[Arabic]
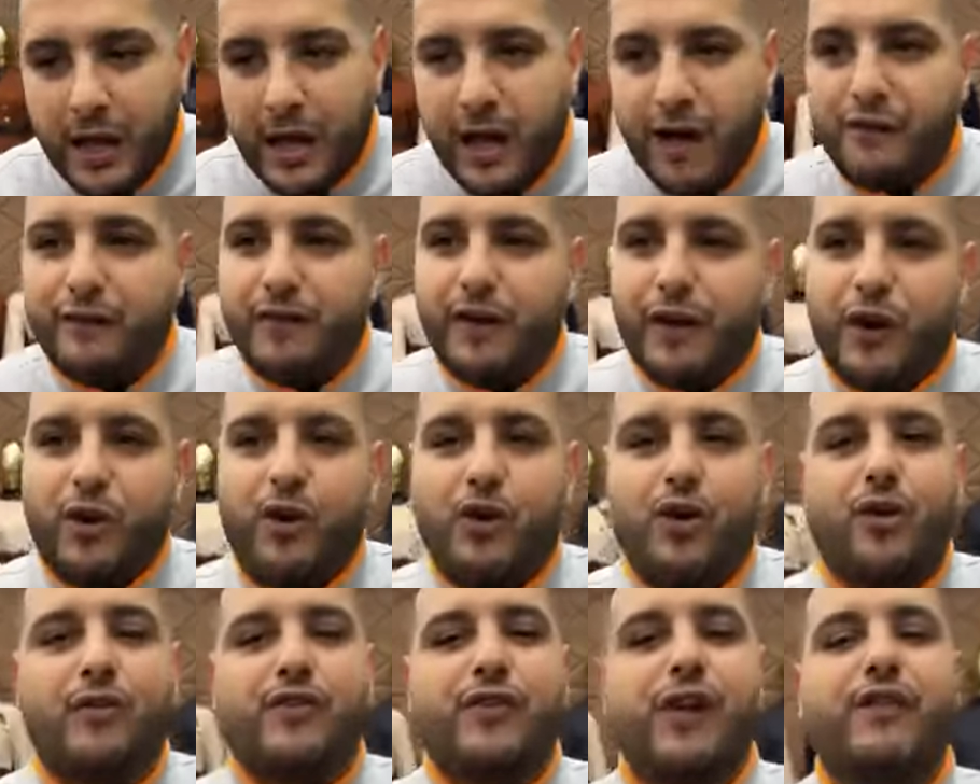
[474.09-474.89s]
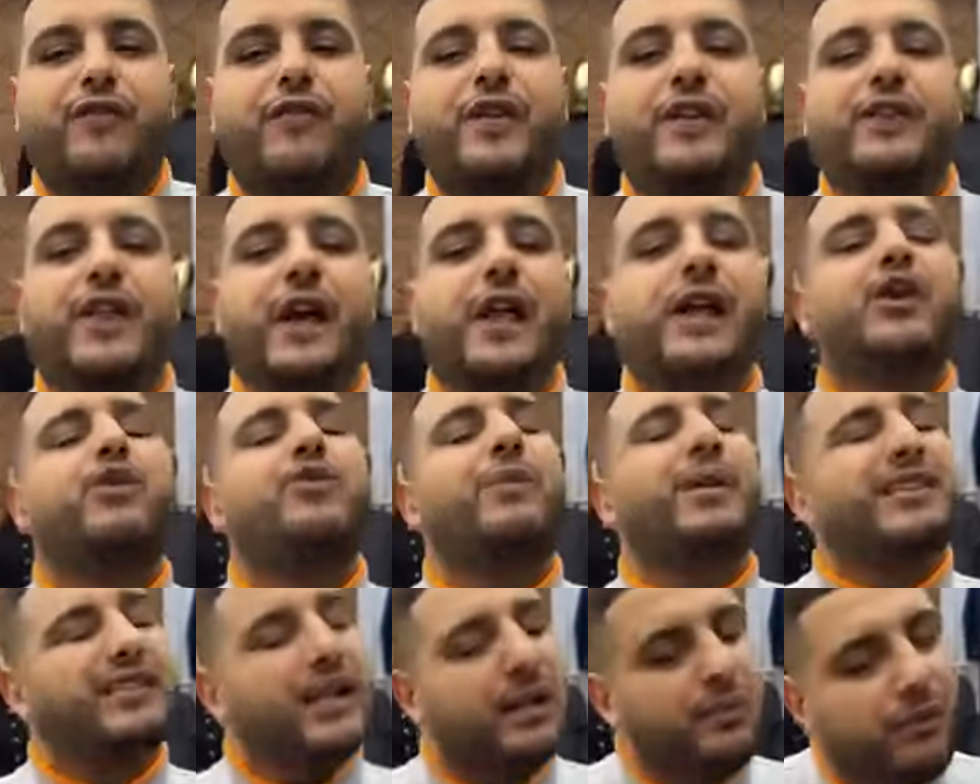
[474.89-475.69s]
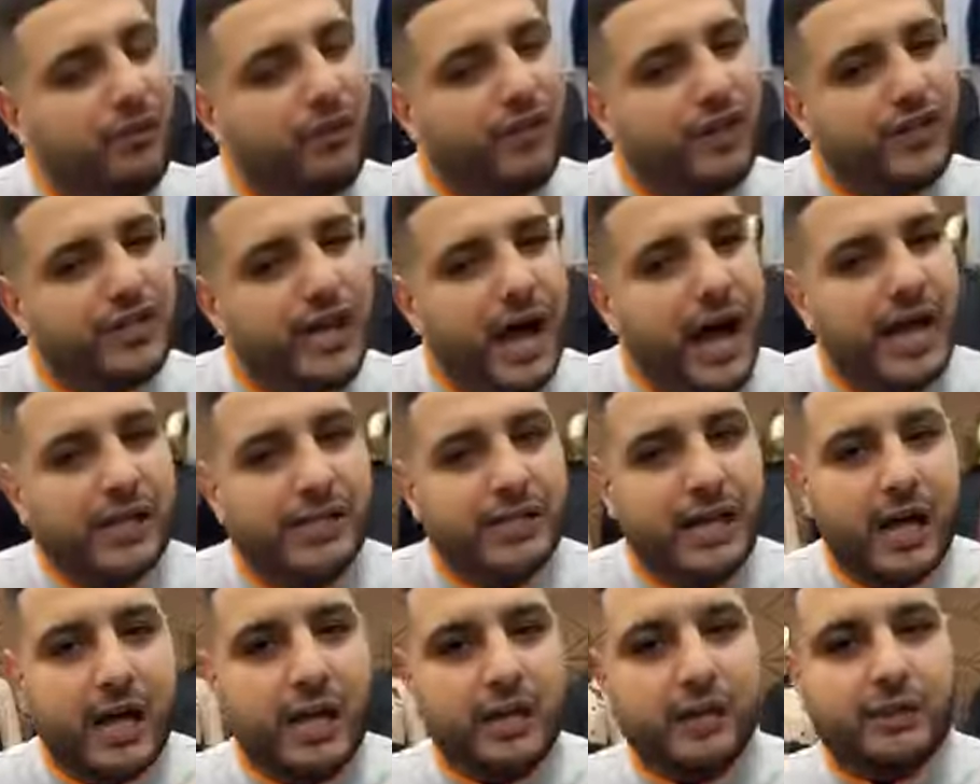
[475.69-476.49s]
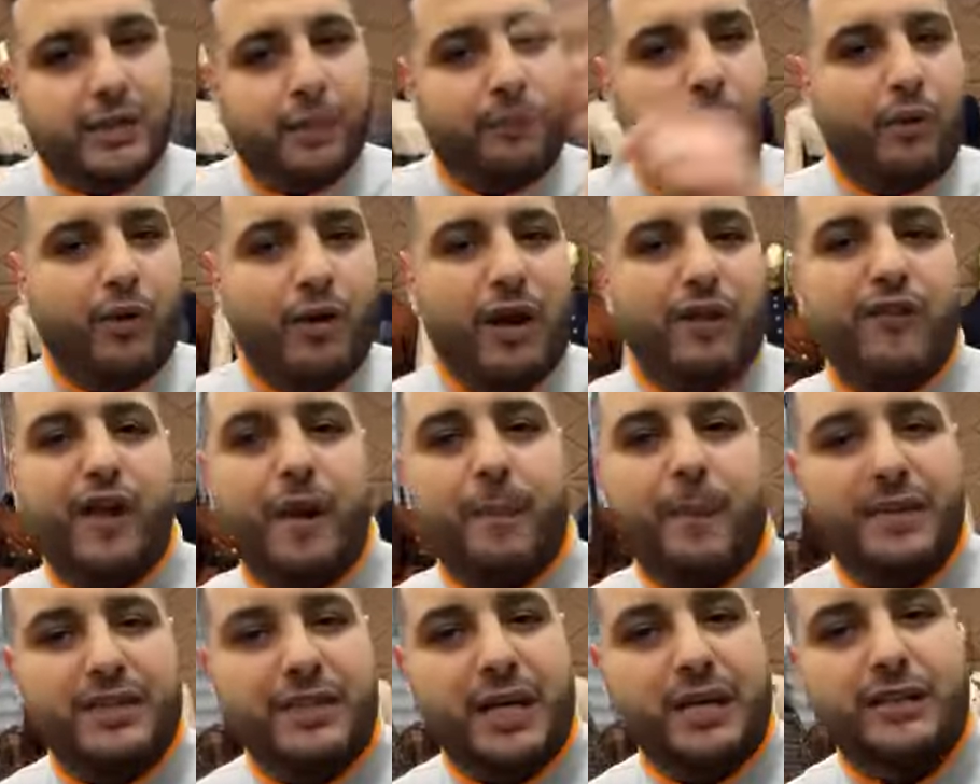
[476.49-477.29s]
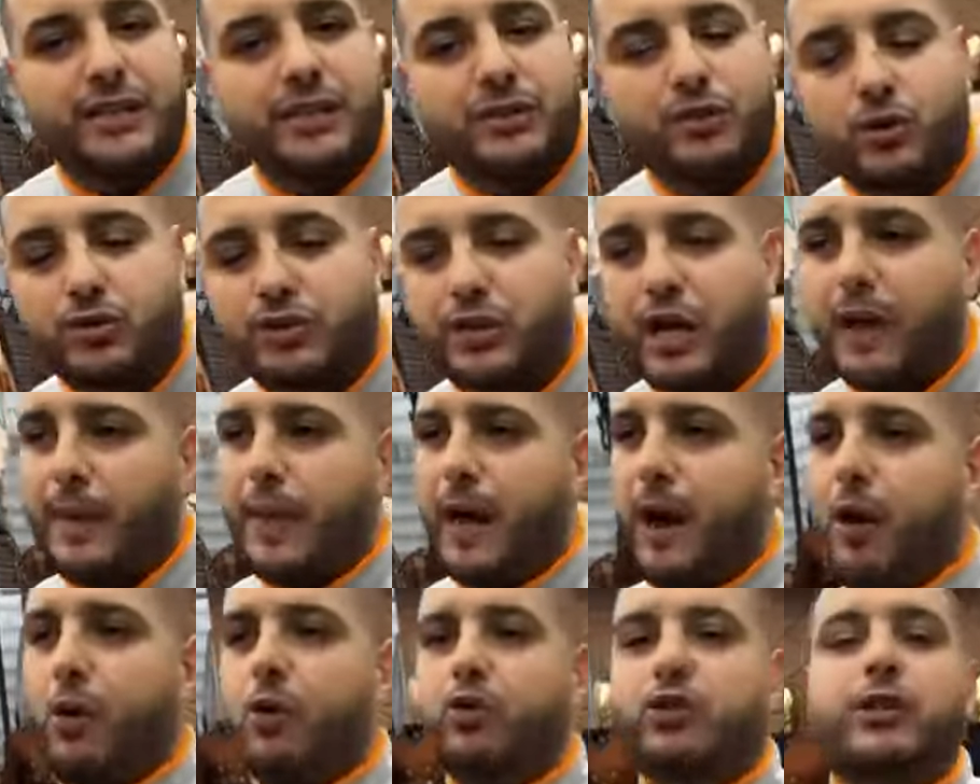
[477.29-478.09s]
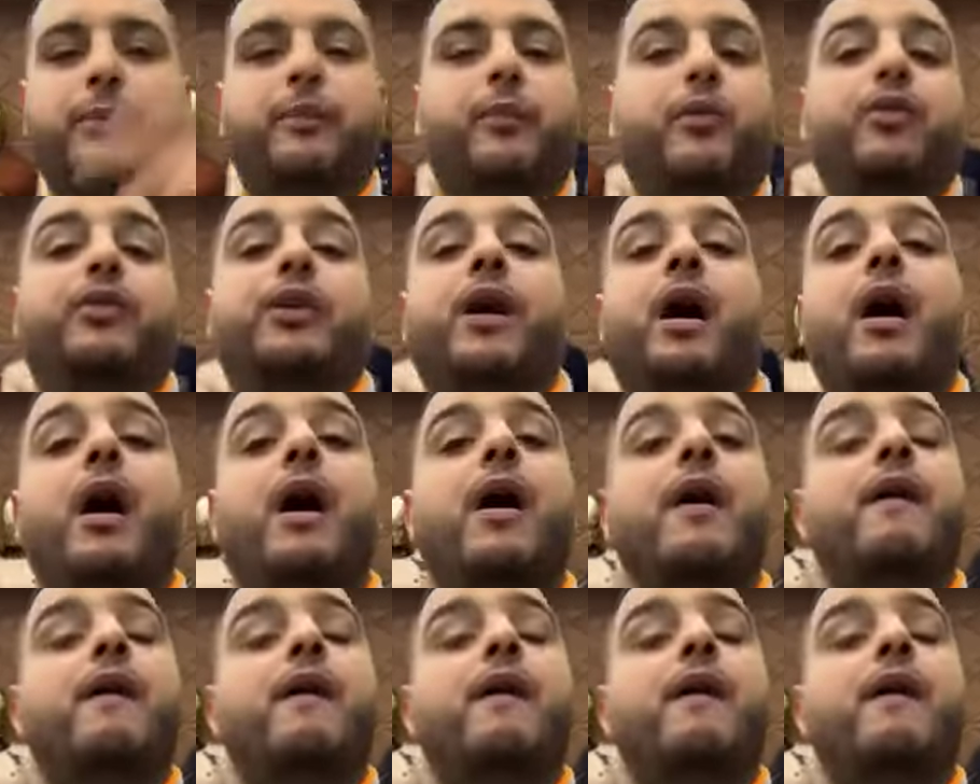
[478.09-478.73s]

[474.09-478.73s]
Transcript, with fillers: نفرحوكم في لافين دالي ومازال مفاجات تبعونا في لاباج تاع تيك توك تاعنا وتبعونا